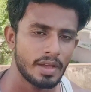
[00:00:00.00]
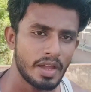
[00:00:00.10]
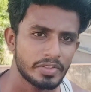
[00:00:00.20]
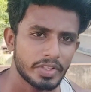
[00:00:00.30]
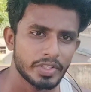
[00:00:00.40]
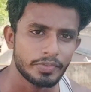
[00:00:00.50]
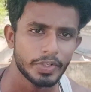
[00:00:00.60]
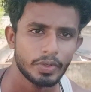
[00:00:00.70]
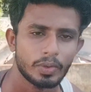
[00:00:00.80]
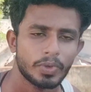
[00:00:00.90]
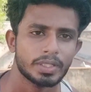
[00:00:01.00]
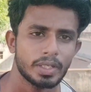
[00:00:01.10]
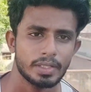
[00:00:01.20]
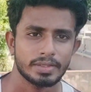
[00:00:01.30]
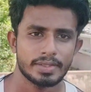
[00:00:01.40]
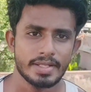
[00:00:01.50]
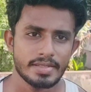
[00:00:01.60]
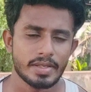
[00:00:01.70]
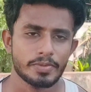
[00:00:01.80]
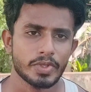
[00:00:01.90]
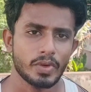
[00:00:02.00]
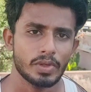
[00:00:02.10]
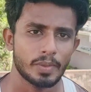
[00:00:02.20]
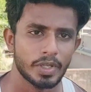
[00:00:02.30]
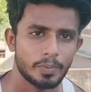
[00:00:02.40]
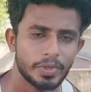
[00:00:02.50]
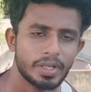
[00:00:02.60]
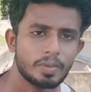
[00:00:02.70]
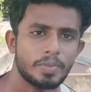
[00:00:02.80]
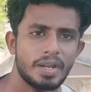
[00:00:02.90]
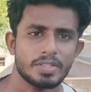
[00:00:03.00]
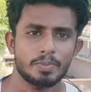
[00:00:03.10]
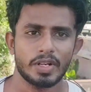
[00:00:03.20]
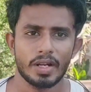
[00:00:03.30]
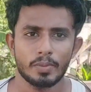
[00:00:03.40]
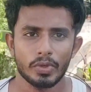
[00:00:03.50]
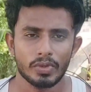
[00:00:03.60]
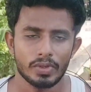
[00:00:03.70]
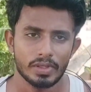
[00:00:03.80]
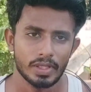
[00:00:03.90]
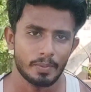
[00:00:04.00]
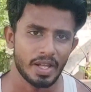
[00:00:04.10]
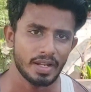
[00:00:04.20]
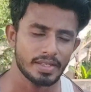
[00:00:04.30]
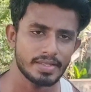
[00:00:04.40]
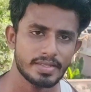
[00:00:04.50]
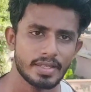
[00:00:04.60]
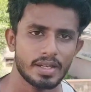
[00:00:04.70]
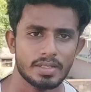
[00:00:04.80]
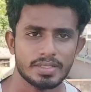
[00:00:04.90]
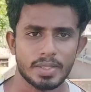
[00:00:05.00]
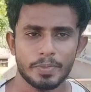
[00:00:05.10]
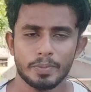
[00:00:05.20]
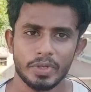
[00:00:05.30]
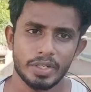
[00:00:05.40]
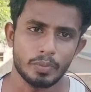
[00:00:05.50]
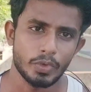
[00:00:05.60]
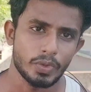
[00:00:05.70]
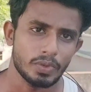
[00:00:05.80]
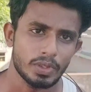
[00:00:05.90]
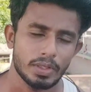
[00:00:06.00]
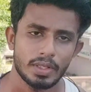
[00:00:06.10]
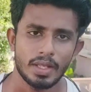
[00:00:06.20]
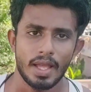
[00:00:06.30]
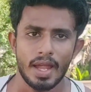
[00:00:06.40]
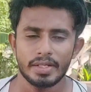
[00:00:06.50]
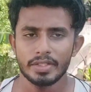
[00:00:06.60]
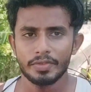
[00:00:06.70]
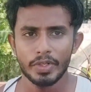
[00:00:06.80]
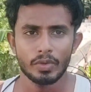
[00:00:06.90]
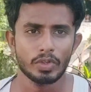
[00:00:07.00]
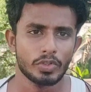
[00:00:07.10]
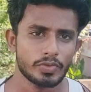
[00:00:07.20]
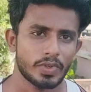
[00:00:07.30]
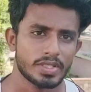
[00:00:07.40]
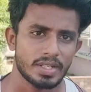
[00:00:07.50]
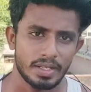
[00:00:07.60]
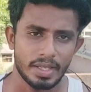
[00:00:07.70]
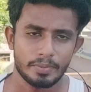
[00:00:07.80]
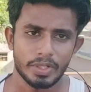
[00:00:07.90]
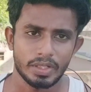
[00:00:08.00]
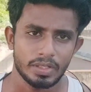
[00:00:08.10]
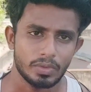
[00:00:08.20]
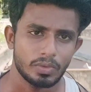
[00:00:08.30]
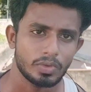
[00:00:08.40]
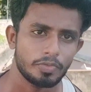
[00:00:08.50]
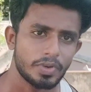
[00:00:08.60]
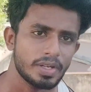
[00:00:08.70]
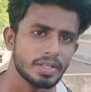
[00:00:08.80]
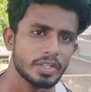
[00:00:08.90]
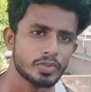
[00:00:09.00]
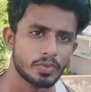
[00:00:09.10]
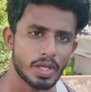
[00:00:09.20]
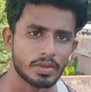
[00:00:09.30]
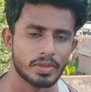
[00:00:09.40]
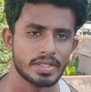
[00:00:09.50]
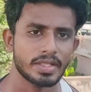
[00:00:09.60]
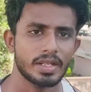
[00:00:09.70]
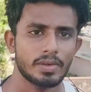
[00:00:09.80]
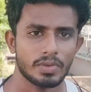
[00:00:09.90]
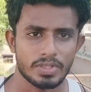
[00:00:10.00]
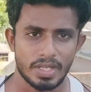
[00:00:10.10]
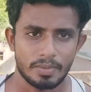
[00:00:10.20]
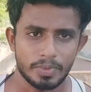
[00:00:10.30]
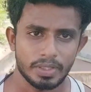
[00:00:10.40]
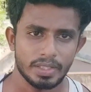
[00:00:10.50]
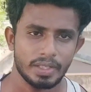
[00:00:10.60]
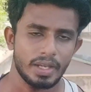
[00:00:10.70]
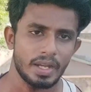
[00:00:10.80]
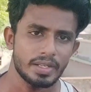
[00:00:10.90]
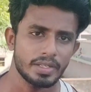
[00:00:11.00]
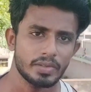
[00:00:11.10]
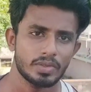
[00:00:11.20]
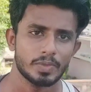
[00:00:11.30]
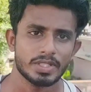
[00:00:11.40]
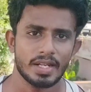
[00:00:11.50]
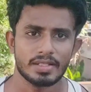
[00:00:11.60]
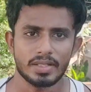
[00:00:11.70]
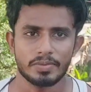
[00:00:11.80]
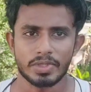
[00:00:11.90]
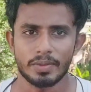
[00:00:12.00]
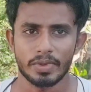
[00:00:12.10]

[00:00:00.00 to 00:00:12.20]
அண்ட் இந்த வீடியோவில் பார்த்த த்ரீ ஸ்டெப்ஸையும் நம்ம ரிப்பீட்டடாக ப்ராக்டிஸ் பண்ணாலே போதும் நம்மளால் ஈஸியாக ஸ்கிப்பிங் பண்ணிட முடியும் அண்ட் இந்த வீடியோ உங்களுக்கு யூஸ்ஃபுல்லாக இருந்துச்சுன்னா லைக் பண்ணுங்கள் உங்கள் ஃப்ரெண்டுக்கு யூஸ்ஃபுல்லாக இருக்கும்னு நினச்சிங்கன்னா அவங்க ஷேர் பண்ணுங்கள் அண்ட் நீங்கள் நம்ம சேனலை சப்ஸ்கிரைப்